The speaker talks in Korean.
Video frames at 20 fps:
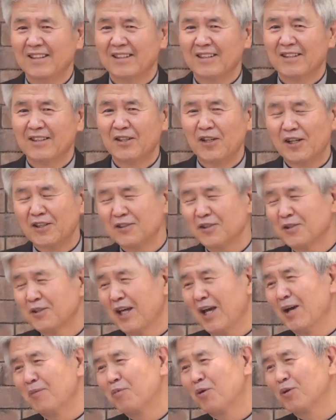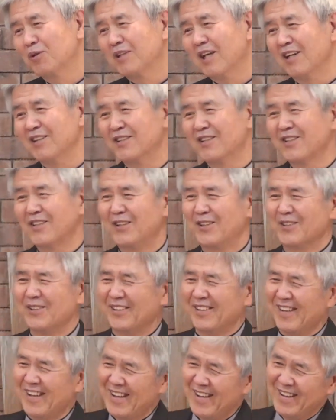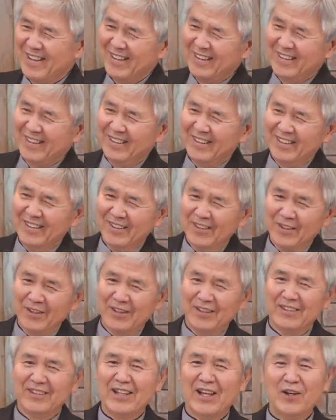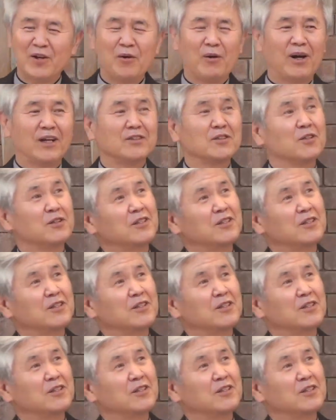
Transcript: 그래가지고 대포를 다시 끌고 내려가지고